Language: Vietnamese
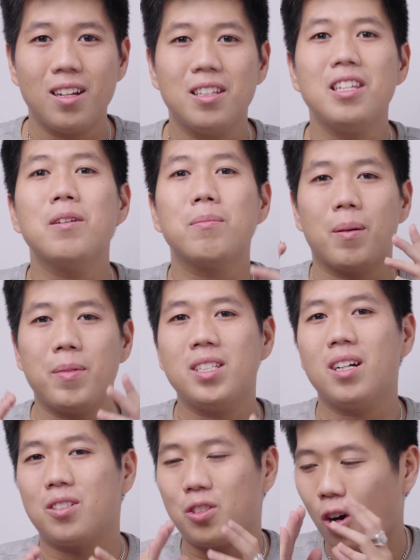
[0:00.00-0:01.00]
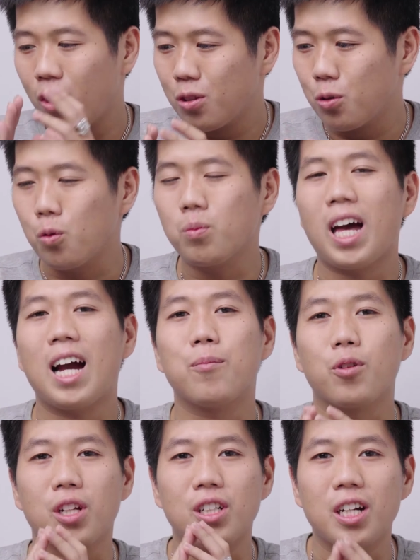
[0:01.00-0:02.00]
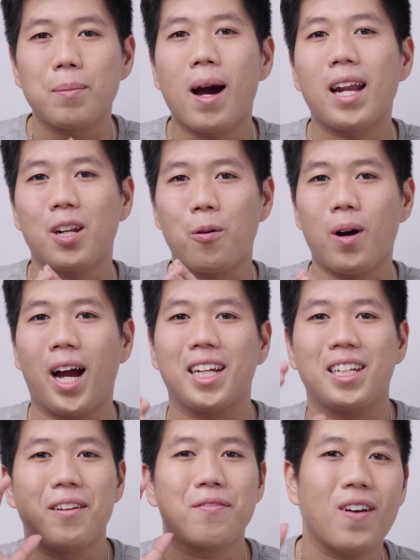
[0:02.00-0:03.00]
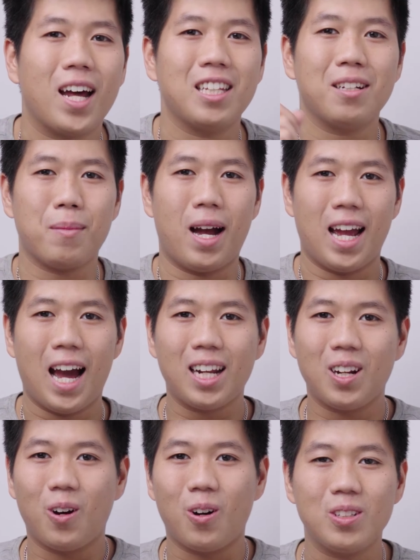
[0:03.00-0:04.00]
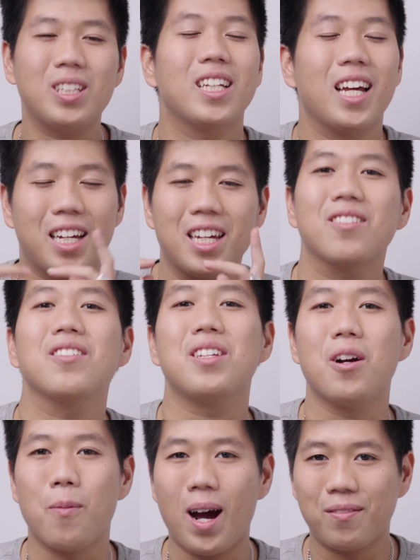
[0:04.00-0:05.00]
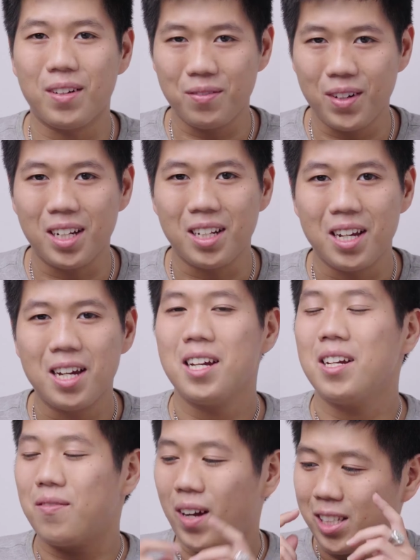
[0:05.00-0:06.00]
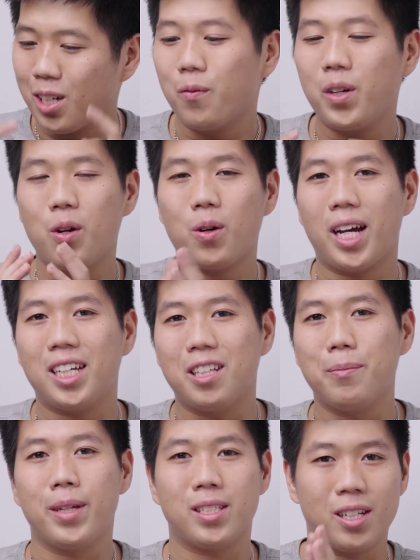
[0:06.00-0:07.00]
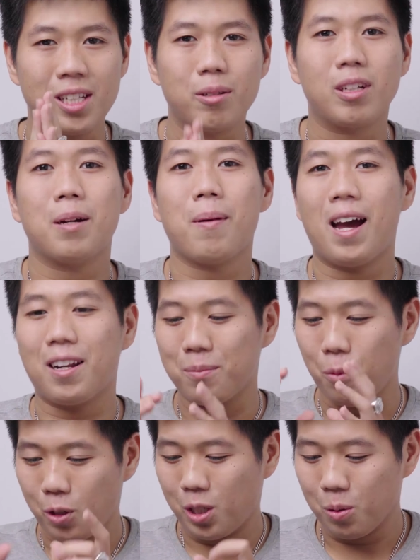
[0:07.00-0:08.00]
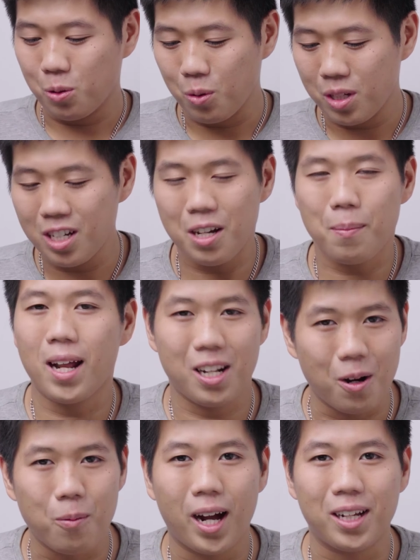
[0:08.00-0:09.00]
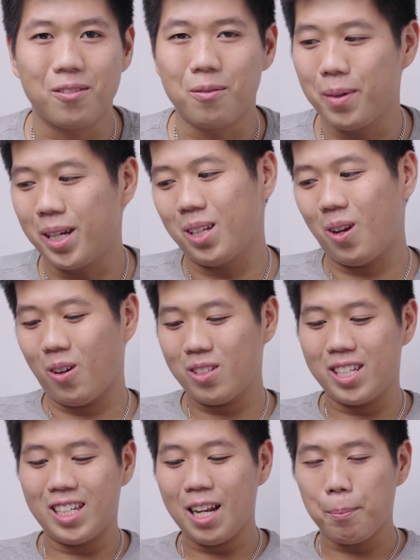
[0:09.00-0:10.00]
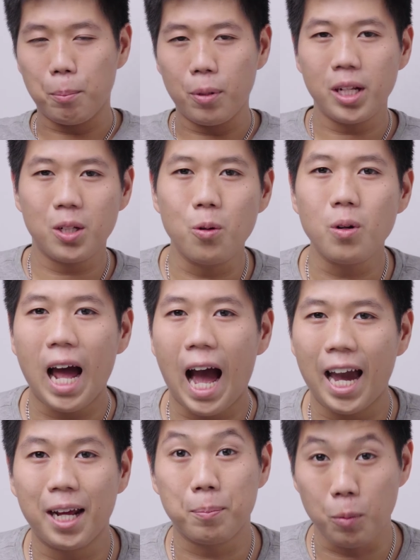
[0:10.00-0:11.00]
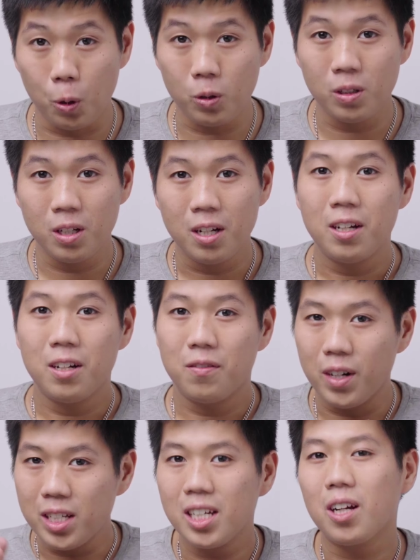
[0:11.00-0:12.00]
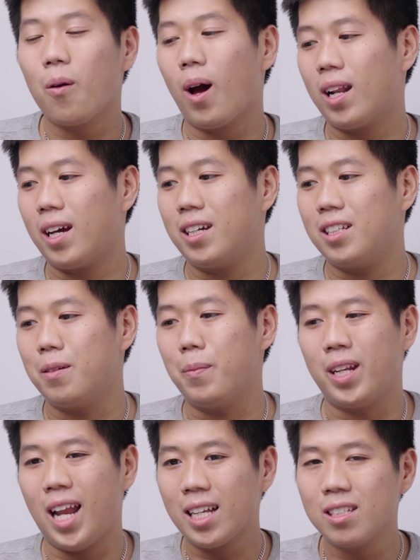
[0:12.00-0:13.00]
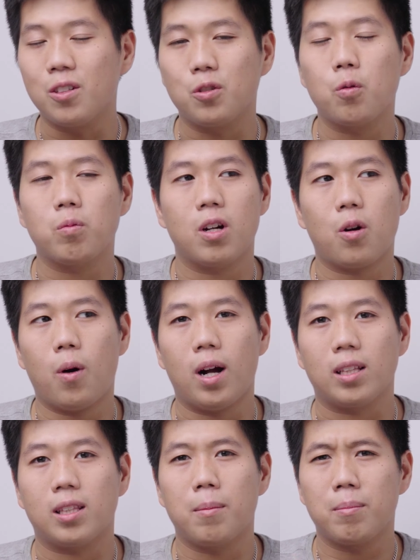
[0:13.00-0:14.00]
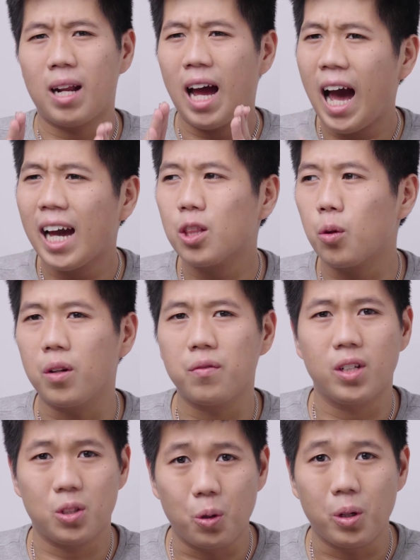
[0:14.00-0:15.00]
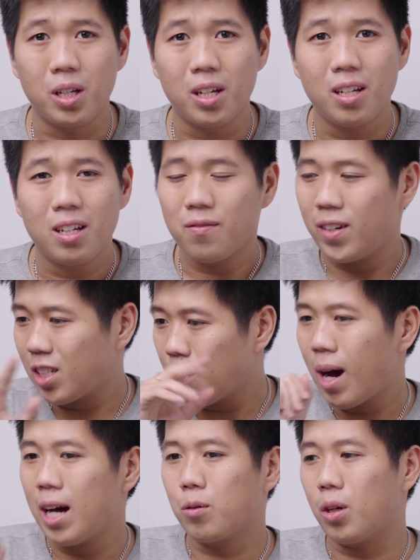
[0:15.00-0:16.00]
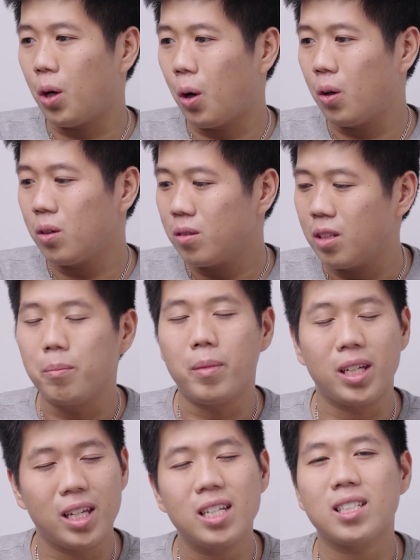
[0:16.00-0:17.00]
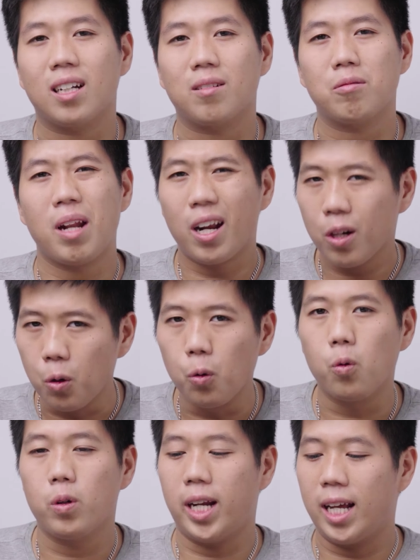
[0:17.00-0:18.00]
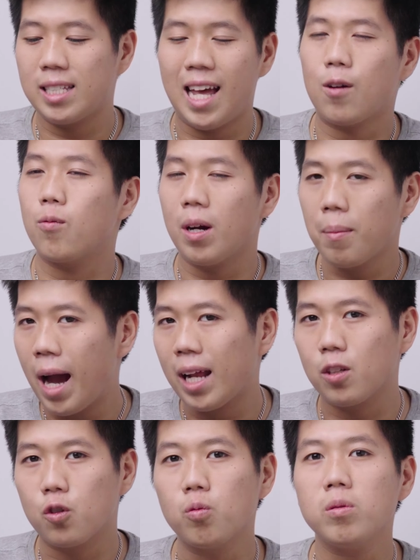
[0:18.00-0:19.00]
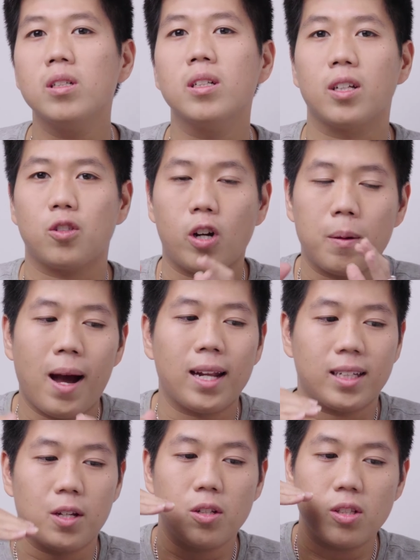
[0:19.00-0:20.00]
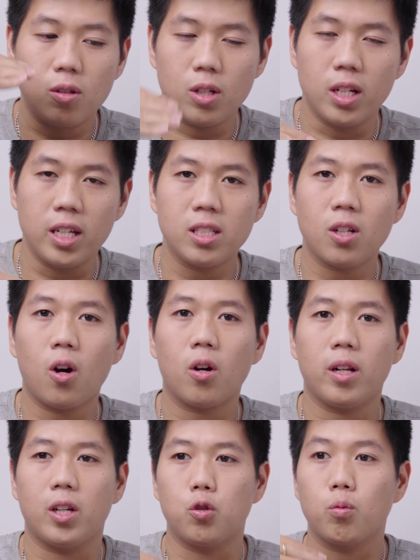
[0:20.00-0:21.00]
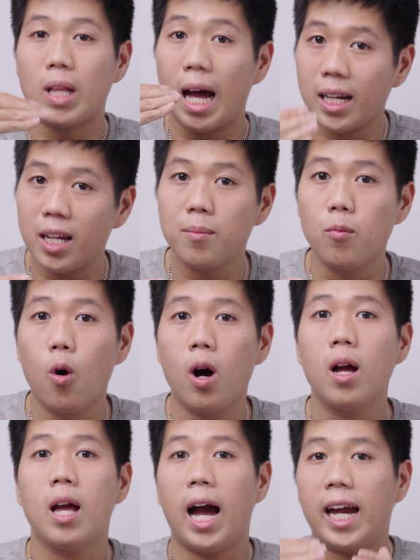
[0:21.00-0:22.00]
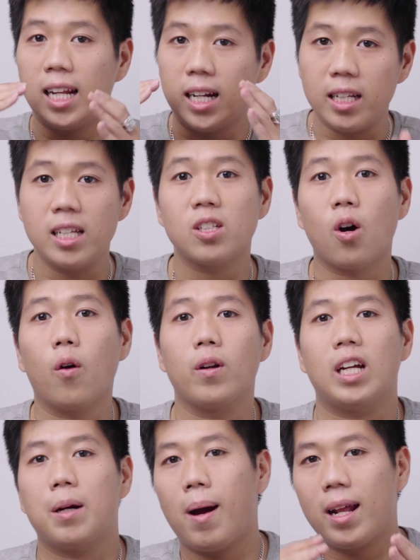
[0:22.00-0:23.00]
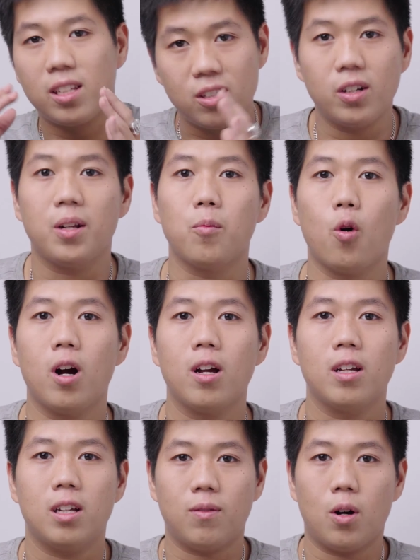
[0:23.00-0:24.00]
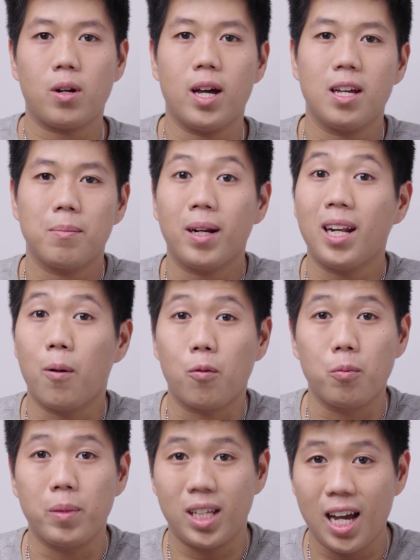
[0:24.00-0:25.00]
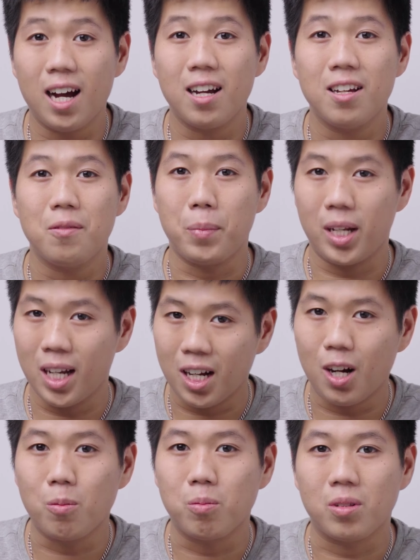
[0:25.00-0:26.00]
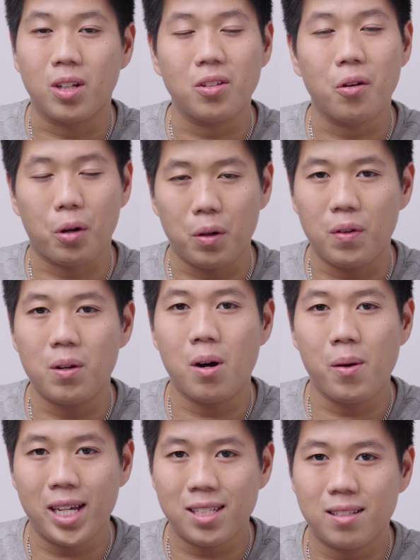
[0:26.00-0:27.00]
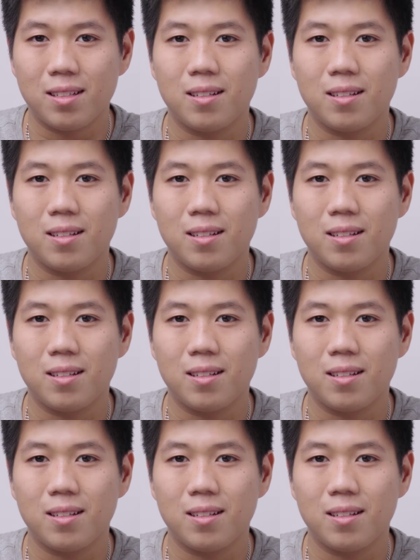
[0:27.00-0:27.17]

nhưng mà bây giờ chọn cho chúng ta một người bạn đồng hành để phát những bài hát đó thì lại khiến cho nhiều bạn phân vân và trong video này thì mình giới thiệu tới các bạn một trong số những người bạn đồng hành của mình đó chính là Bleedwood AS4 với chiếc loa này thì mình đã sử dụng được khoảng tầm là 2 tuần vừa rồi và trong hai tuần đó thì mình nghĩ rằng đã đủ để đánh giá cùng các bạn cũng như là cho các bạn cái lý do để chúng ta nên mua hay là lý do để các bạn chưa nên mua và ok bắt đầu cùng mình nhá mình là công tới từ review os